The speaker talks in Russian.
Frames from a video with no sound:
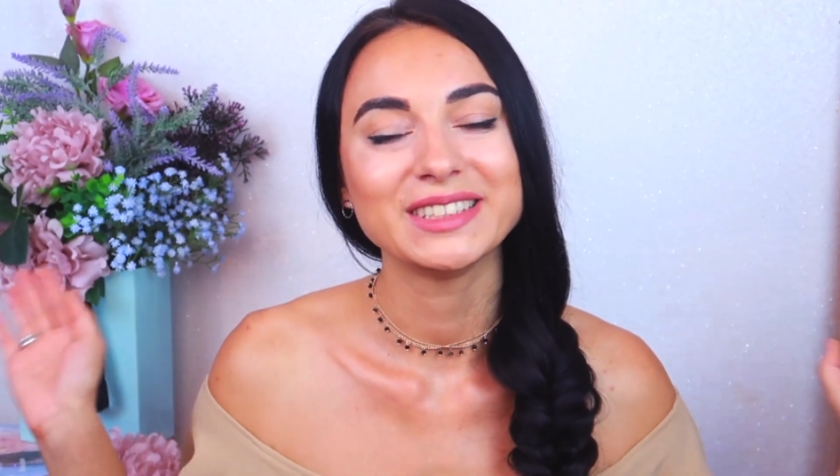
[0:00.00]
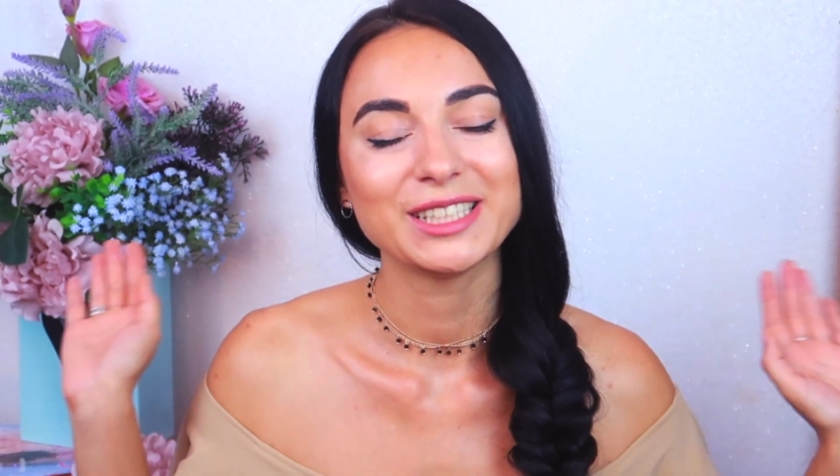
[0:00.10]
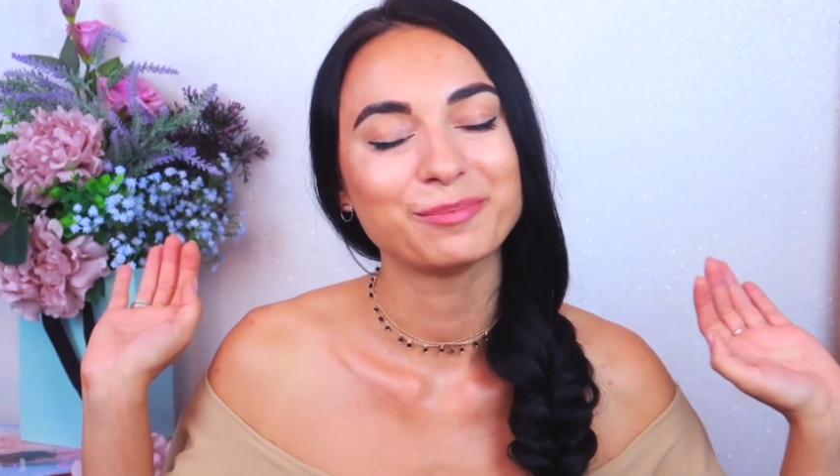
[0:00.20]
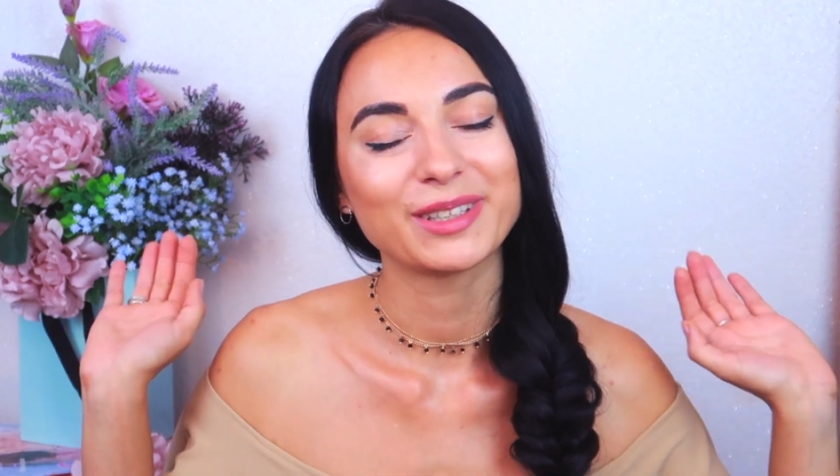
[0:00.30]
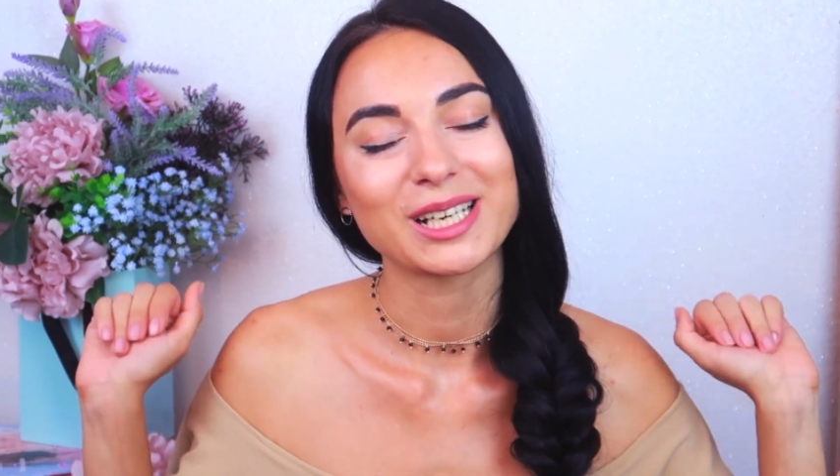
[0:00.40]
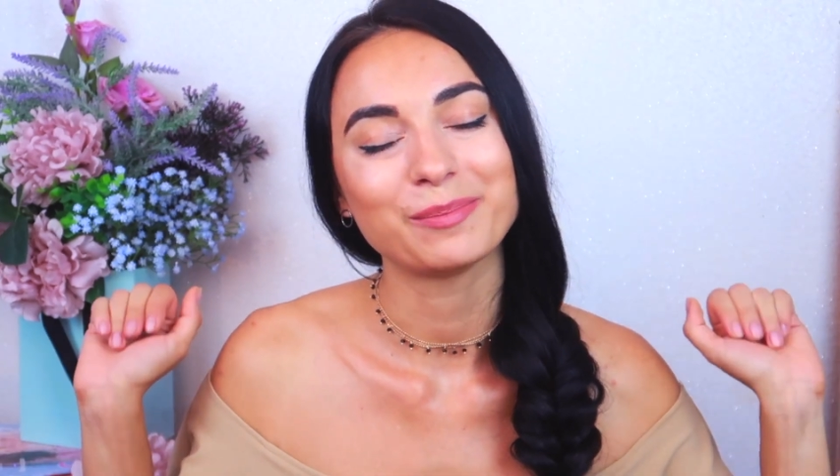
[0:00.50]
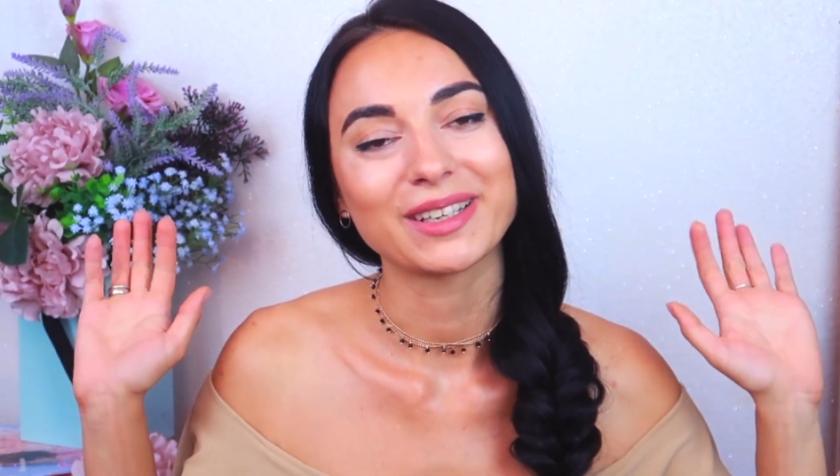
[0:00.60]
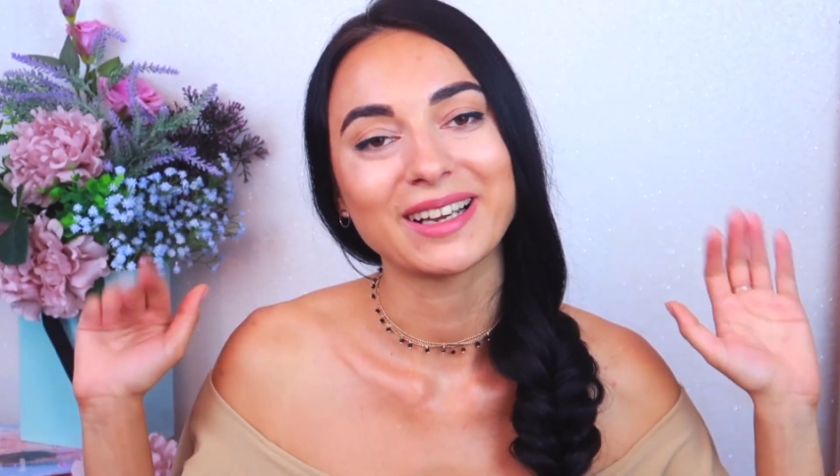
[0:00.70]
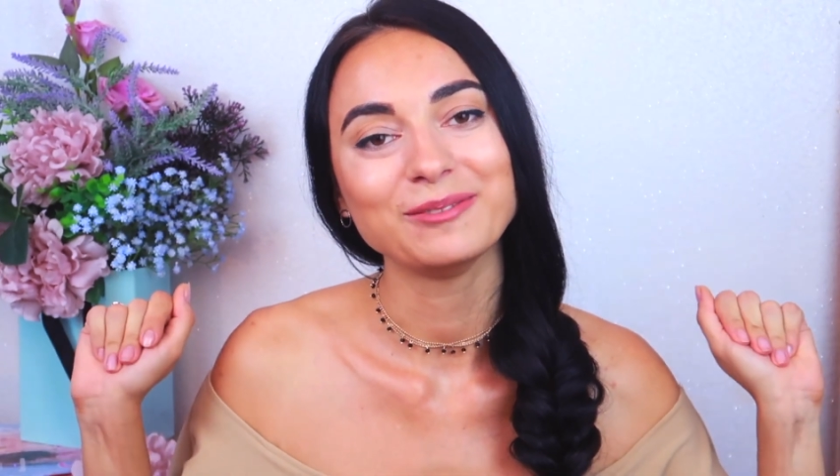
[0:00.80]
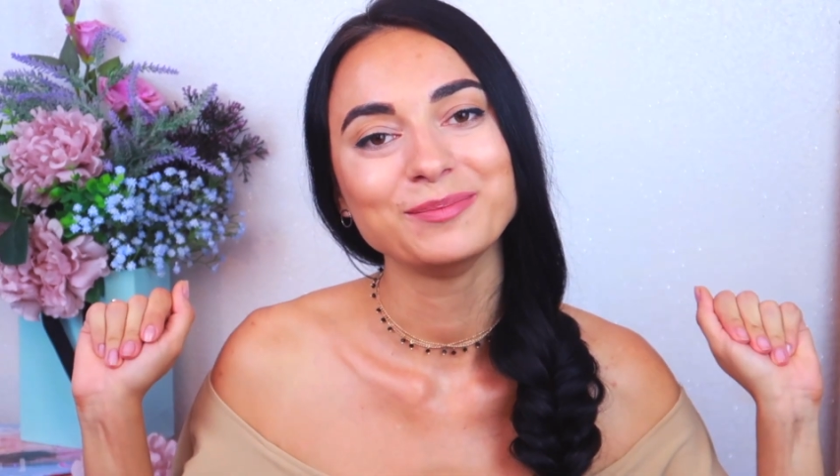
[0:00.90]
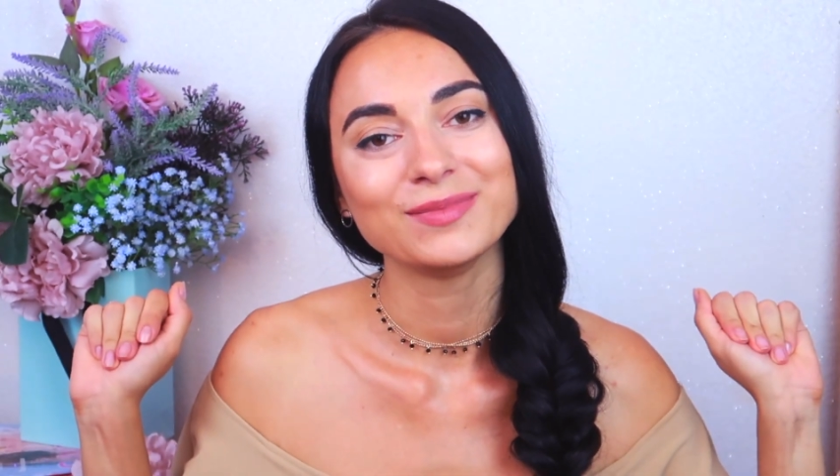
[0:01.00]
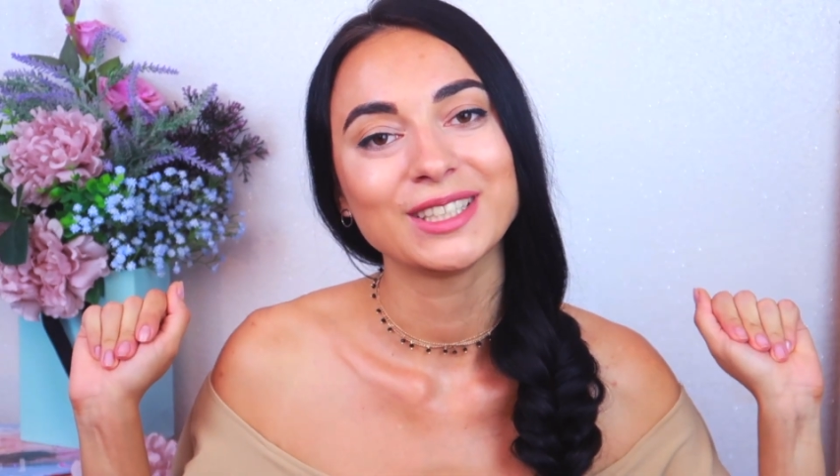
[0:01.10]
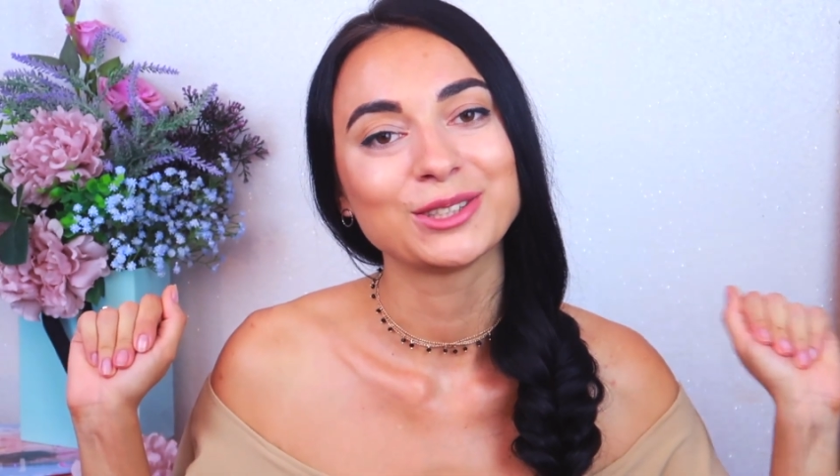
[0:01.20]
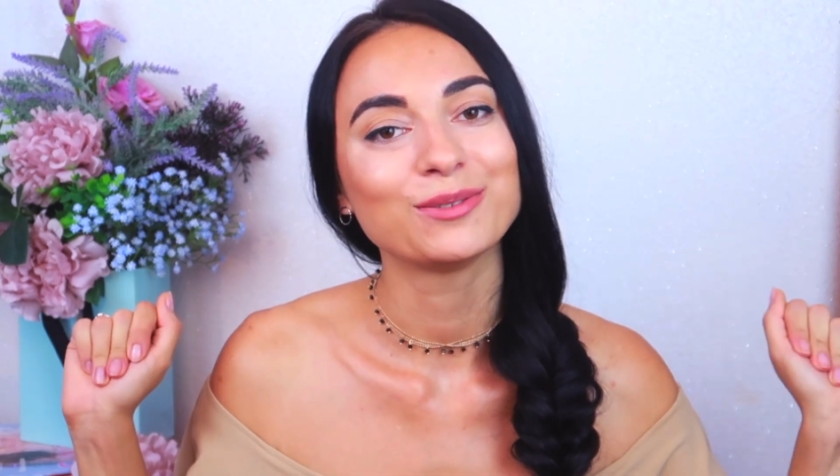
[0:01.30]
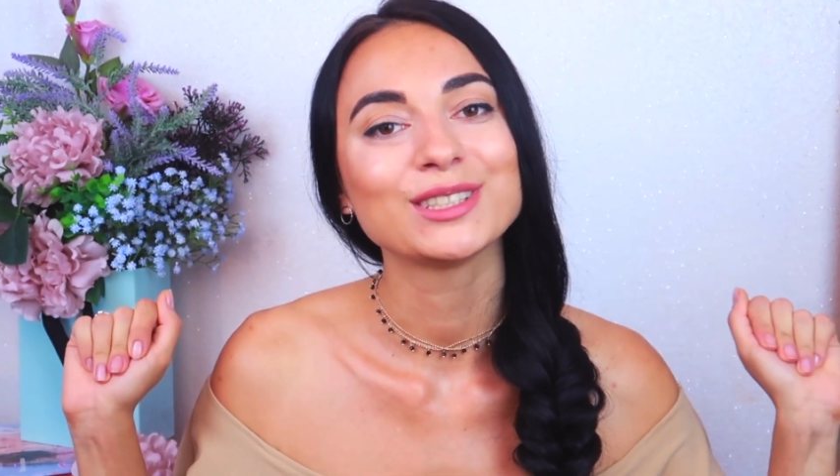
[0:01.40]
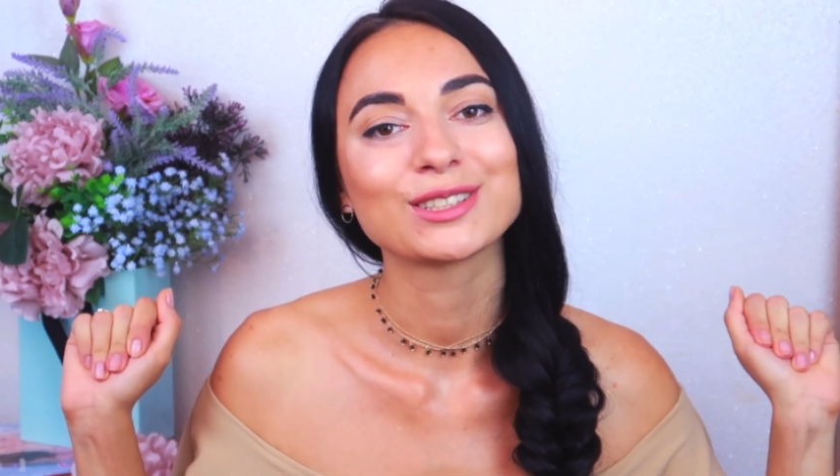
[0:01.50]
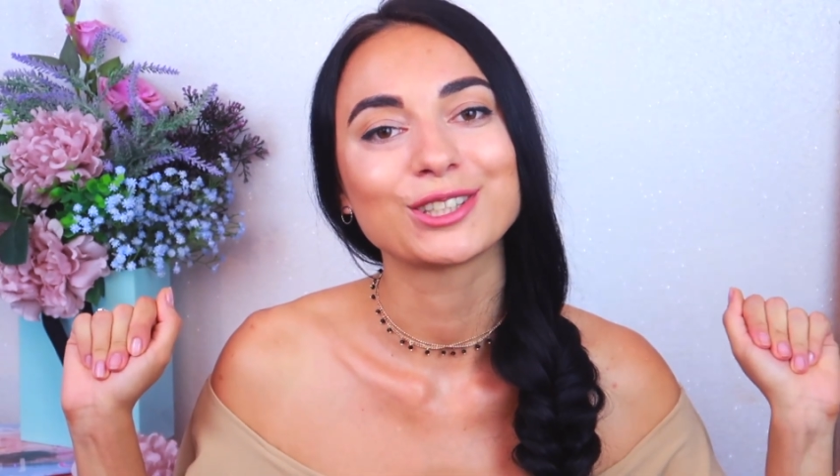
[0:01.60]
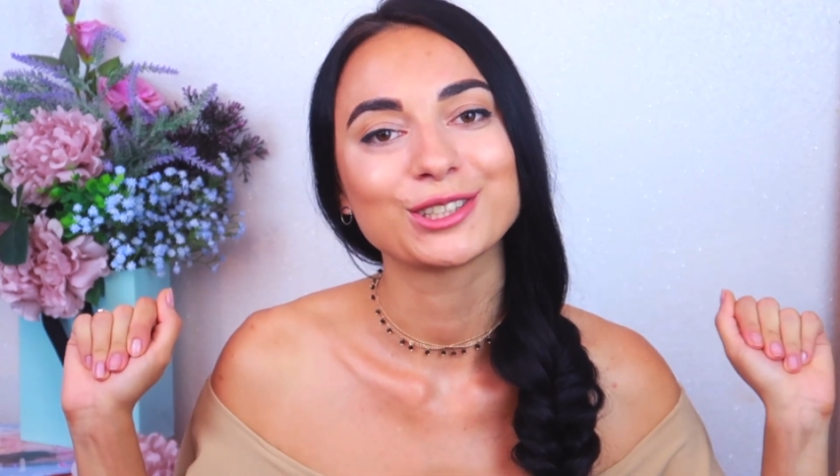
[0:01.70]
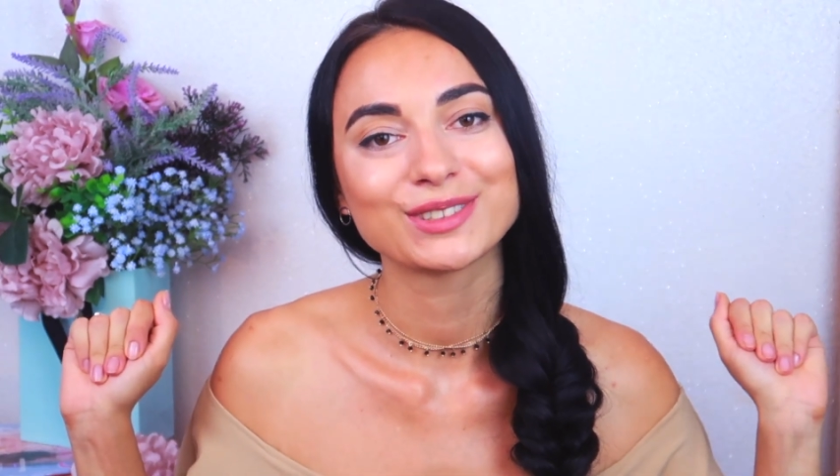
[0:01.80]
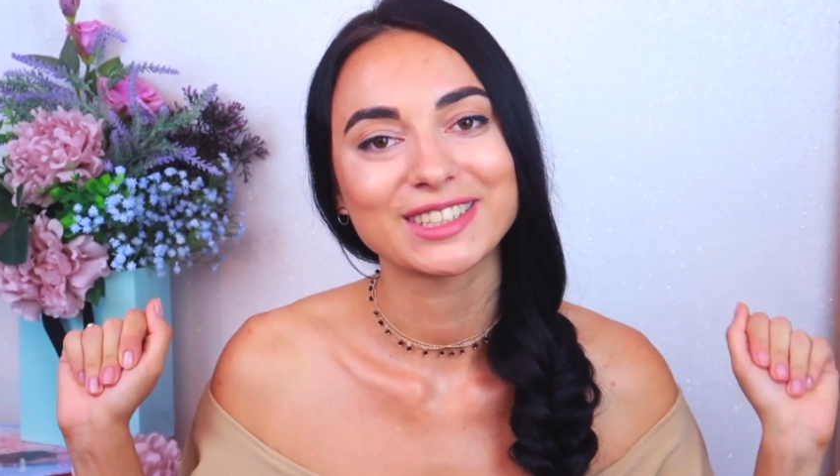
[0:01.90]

всем пока-пока. До новых скорых